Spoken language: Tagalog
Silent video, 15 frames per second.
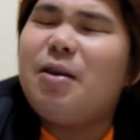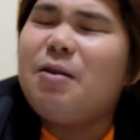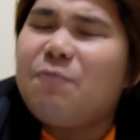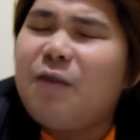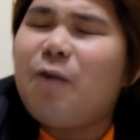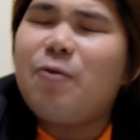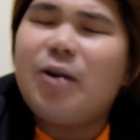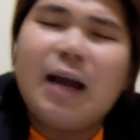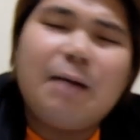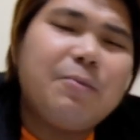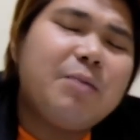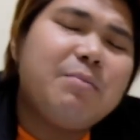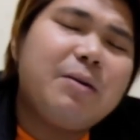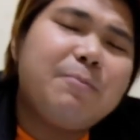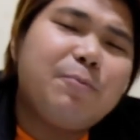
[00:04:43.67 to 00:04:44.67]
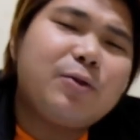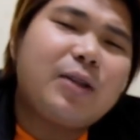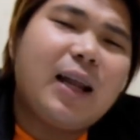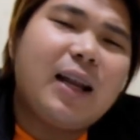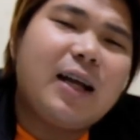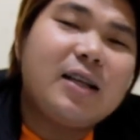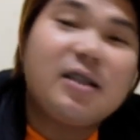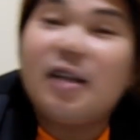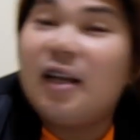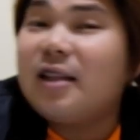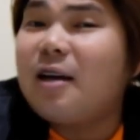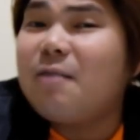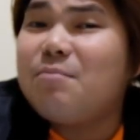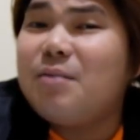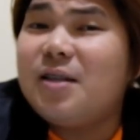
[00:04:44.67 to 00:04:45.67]
In fact, wala mo naman po talagang
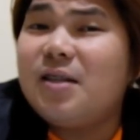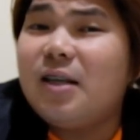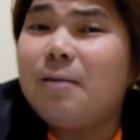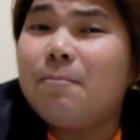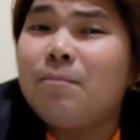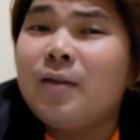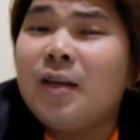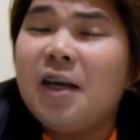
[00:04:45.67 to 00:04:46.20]
salitang busy.